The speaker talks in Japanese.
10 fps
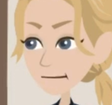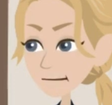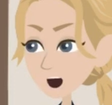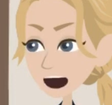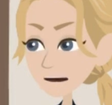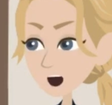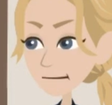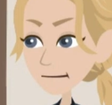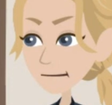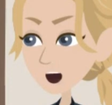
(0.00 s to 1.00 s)
月
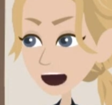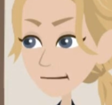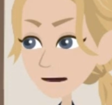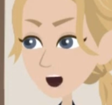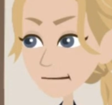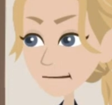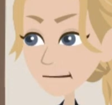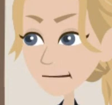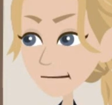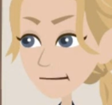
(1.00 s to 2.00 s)
1万円程度
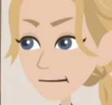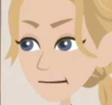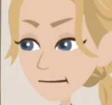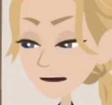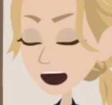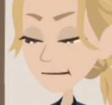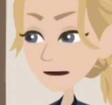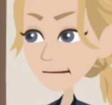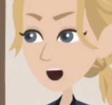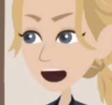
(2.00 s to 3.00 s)
安くなるといいます。